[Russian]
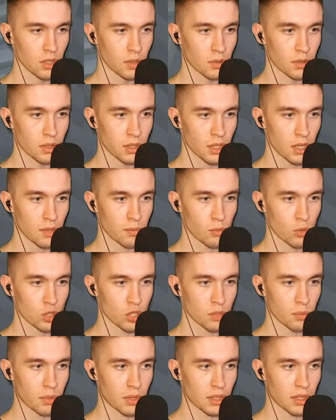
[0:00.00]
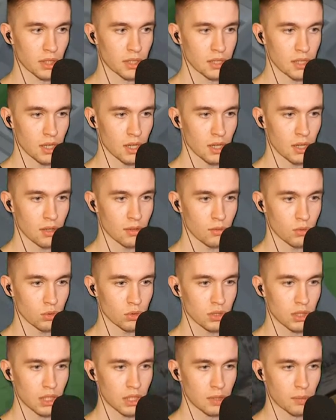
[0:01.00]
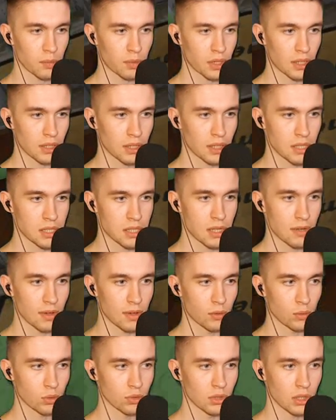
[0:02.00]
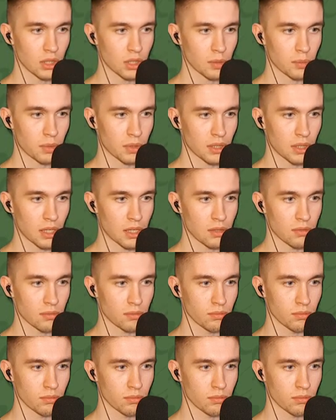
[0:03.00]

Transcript: Да, можно продать. Вот это продать, давай вот это продать.